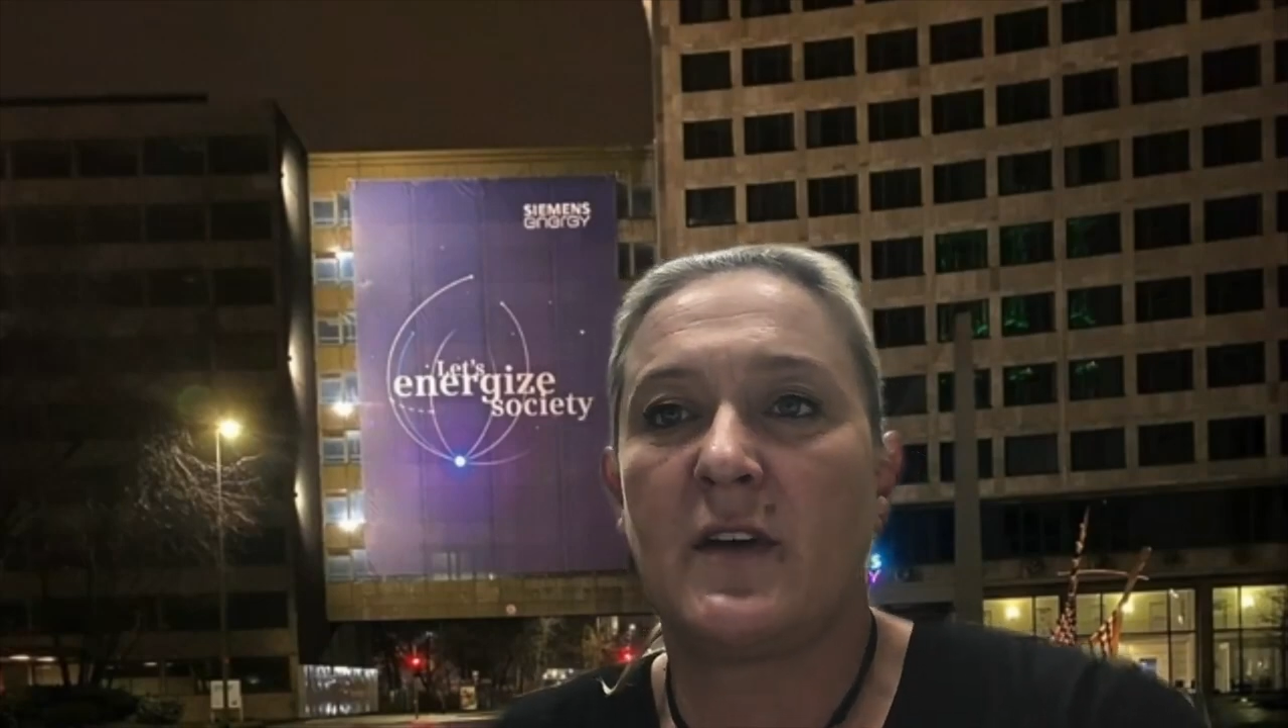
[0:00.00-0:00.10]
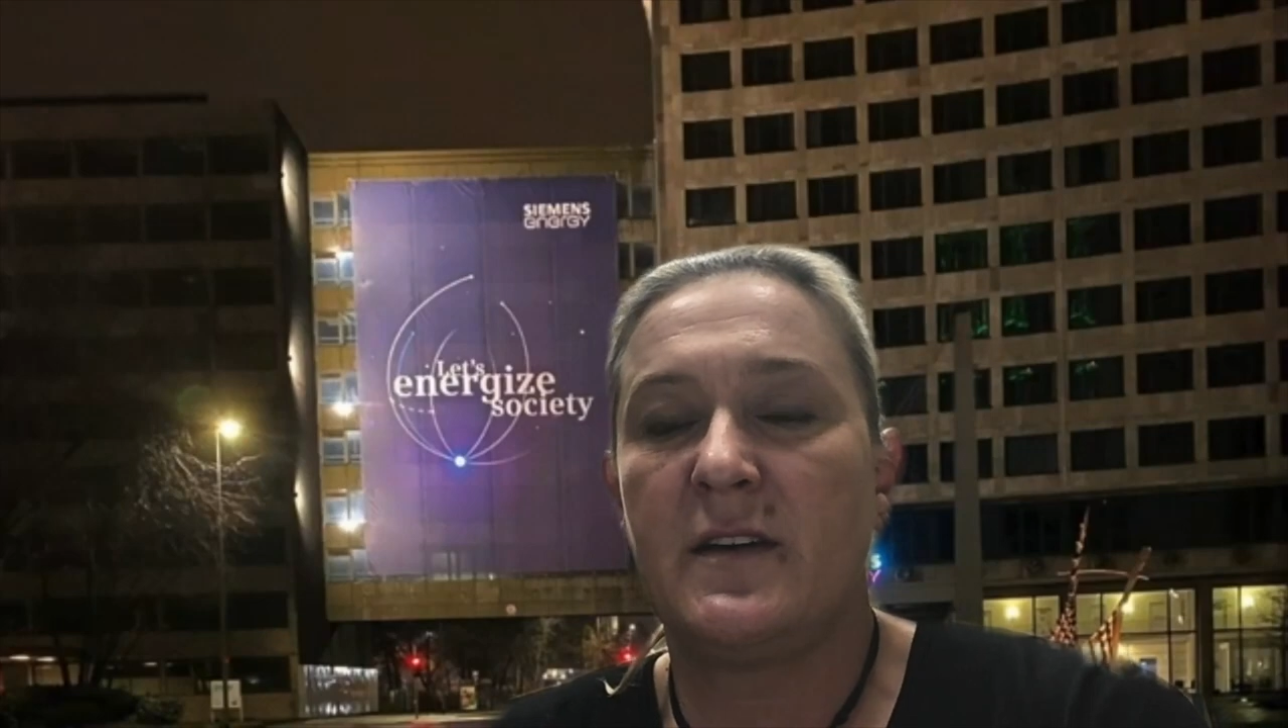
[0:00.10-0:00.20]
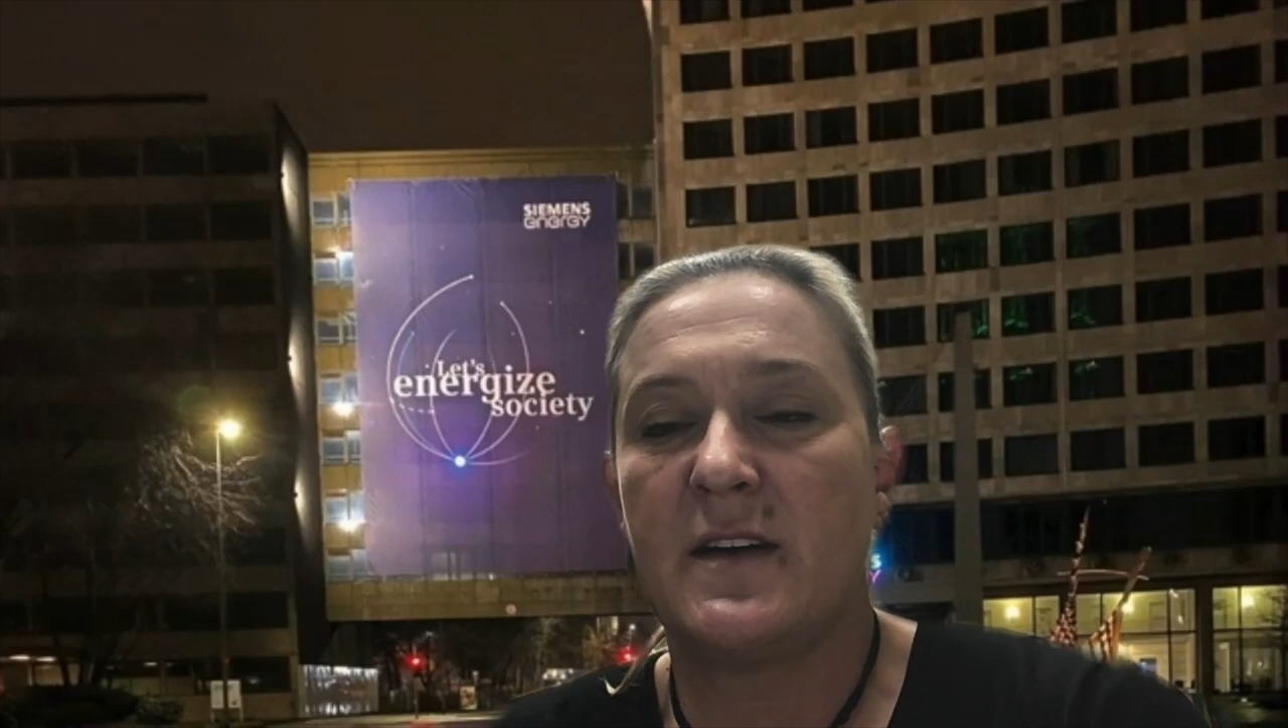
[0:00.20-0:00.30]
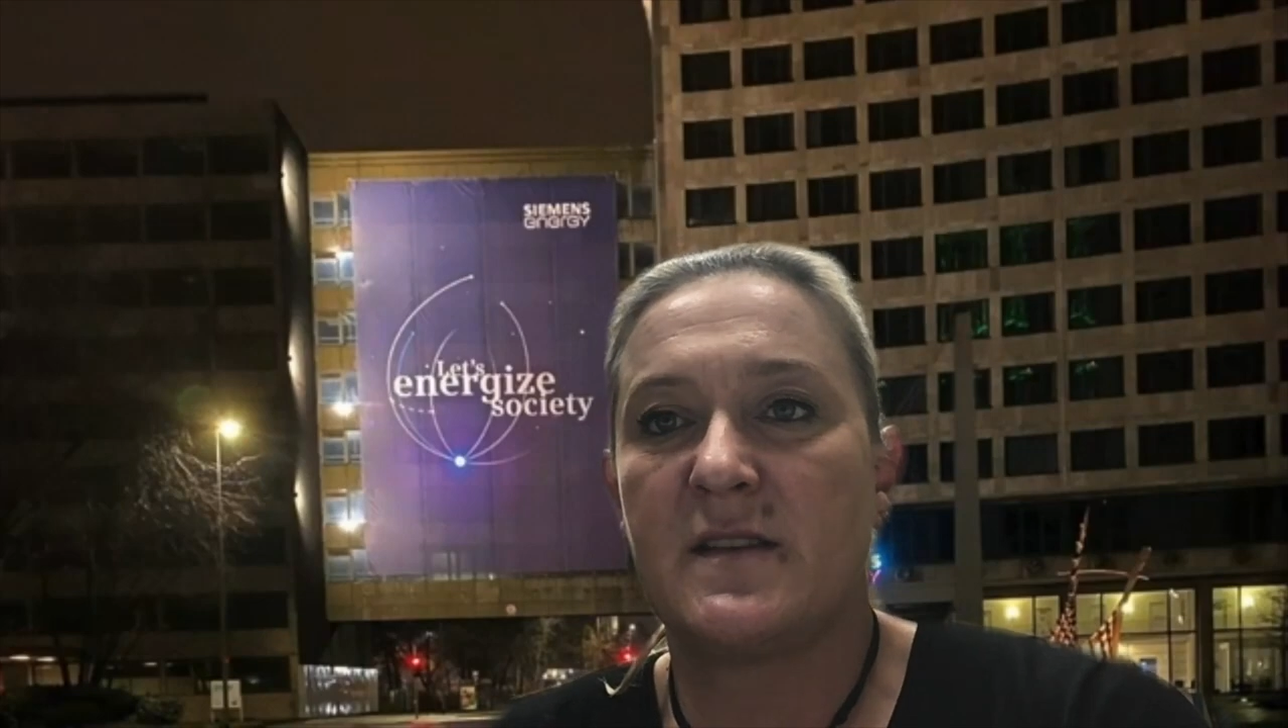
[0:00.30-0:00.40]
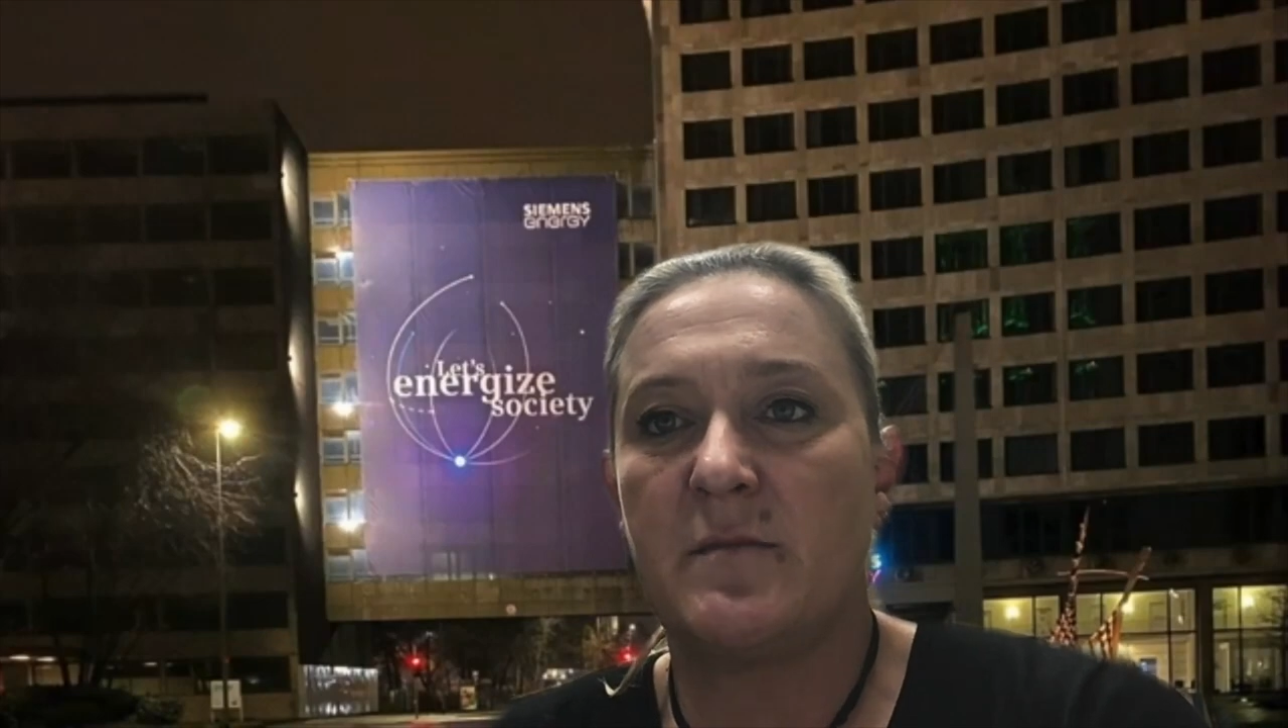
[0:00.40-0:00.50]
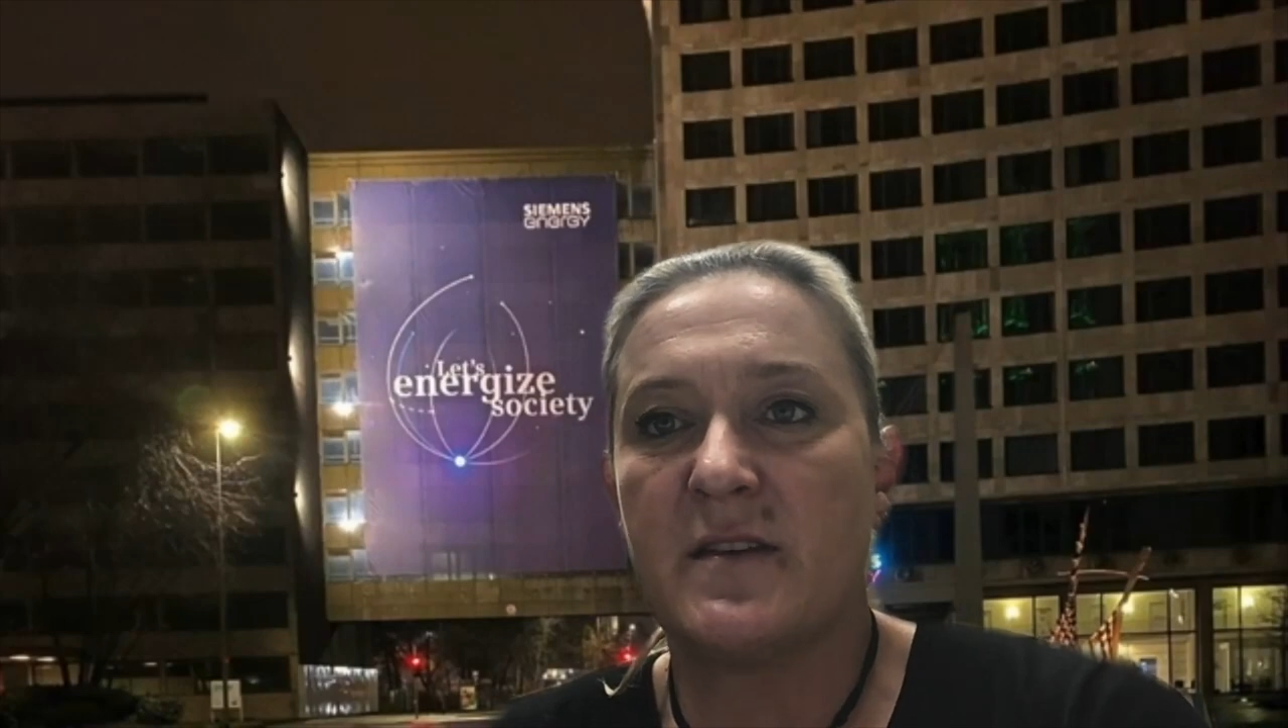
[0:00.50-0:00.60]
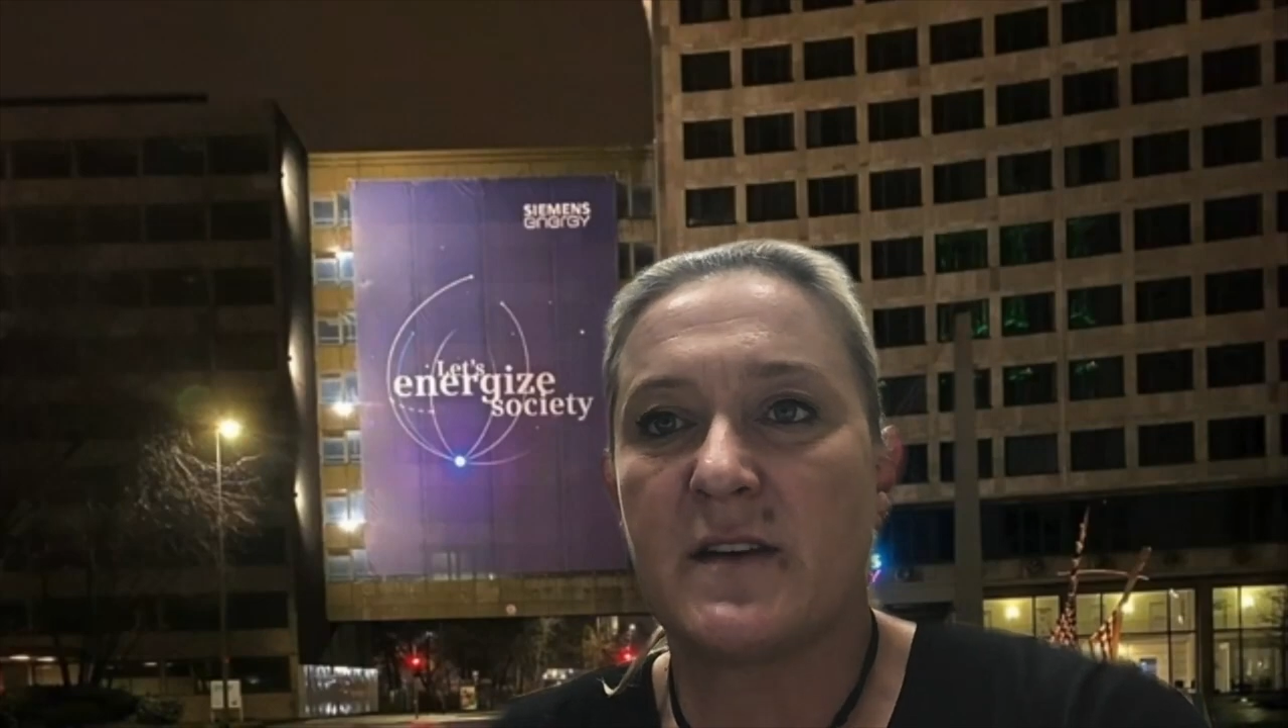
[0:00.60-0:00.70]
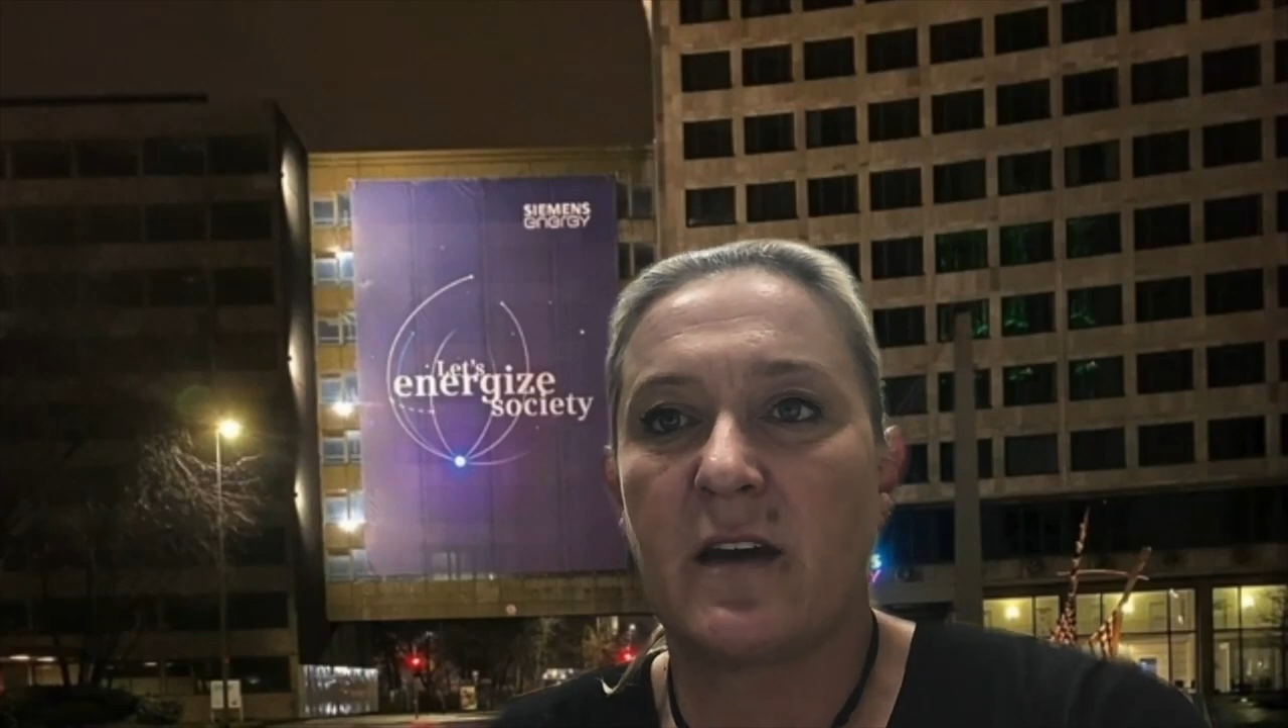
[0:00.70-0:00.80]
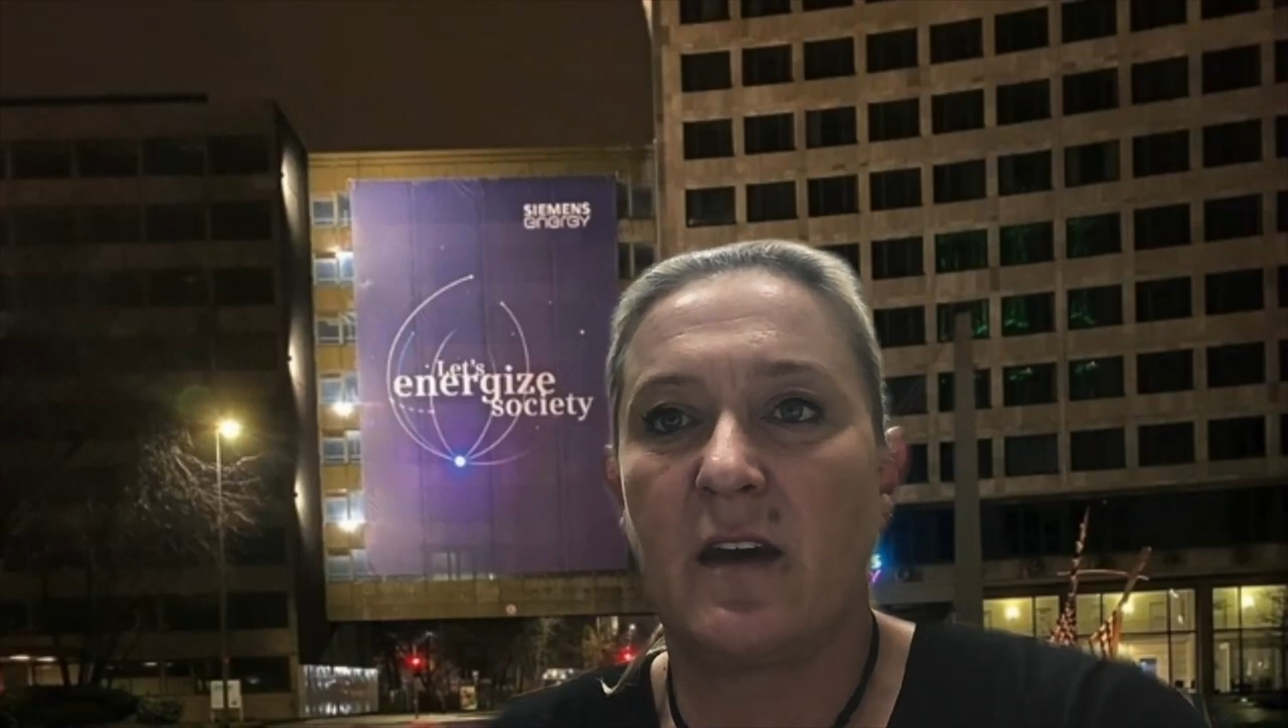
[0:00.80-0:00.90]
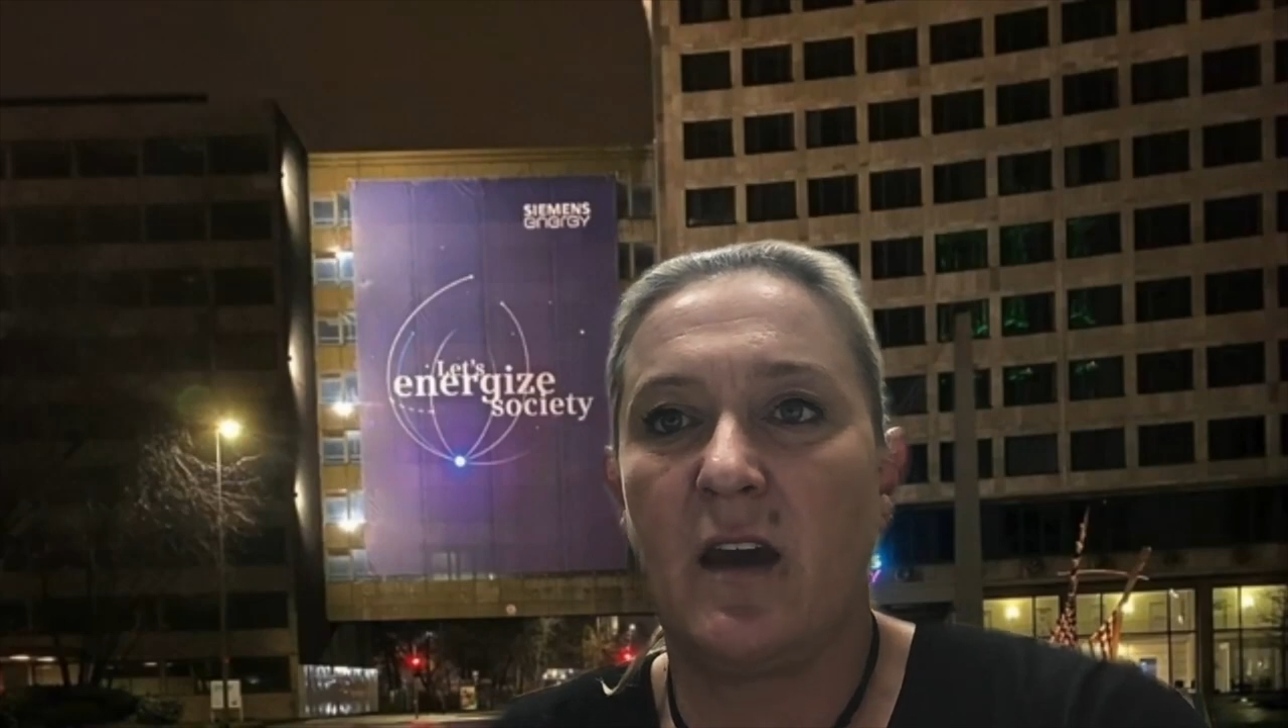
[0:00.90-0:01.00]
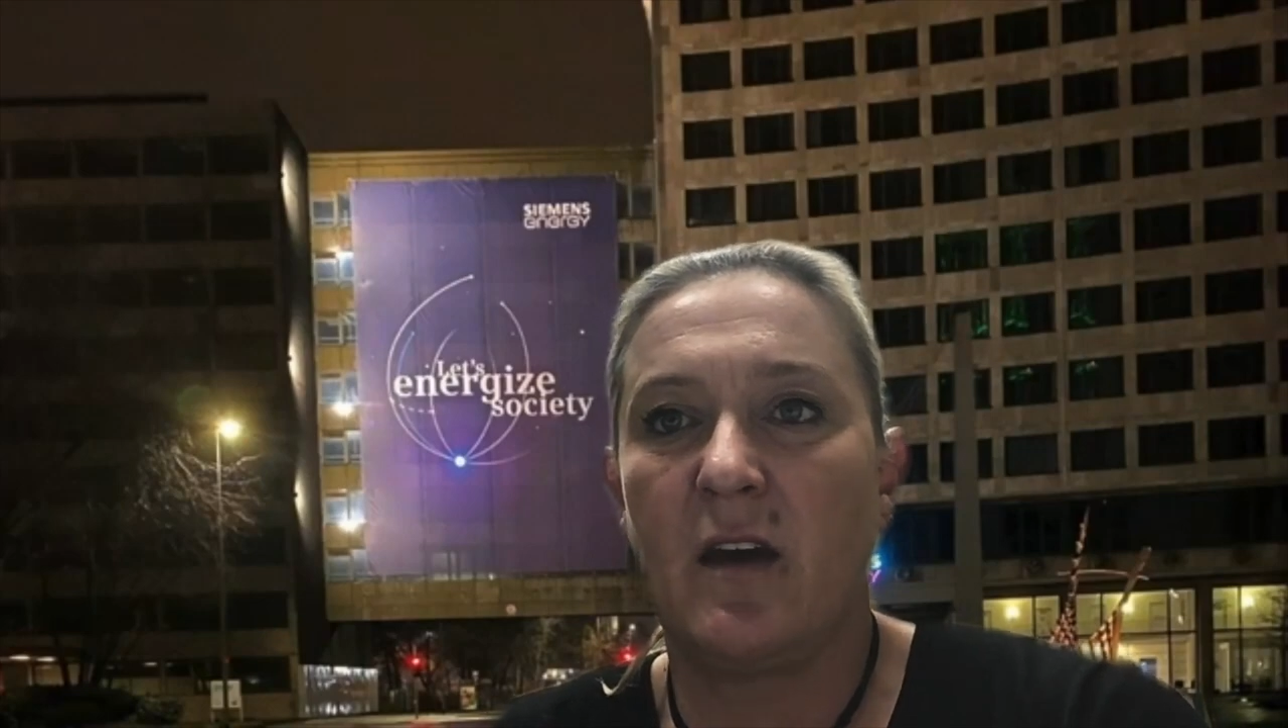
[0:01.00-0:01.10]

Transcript: in der Siemens AG